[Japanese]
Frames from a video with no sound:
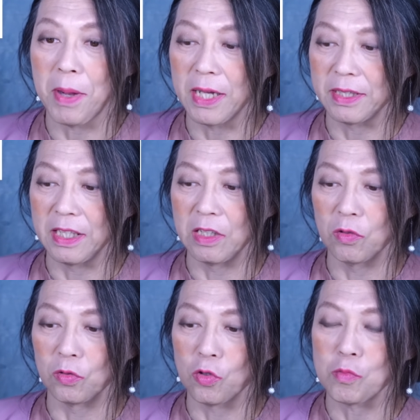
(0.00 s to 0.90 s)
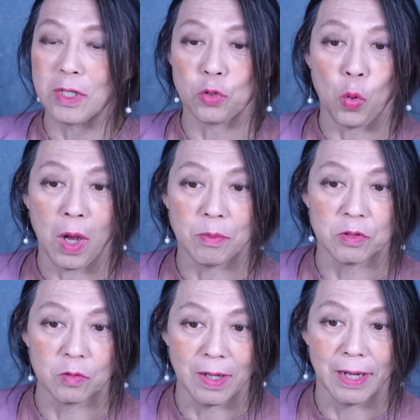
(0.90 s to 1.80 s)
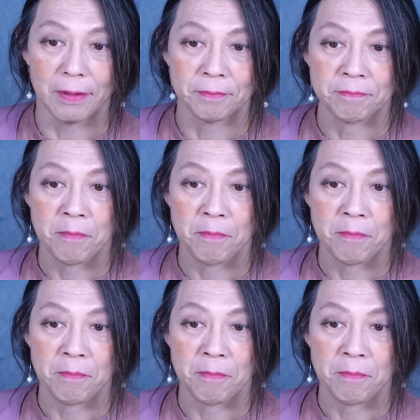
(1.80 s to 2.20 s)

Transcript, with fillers: パーティーのノルマ超過分は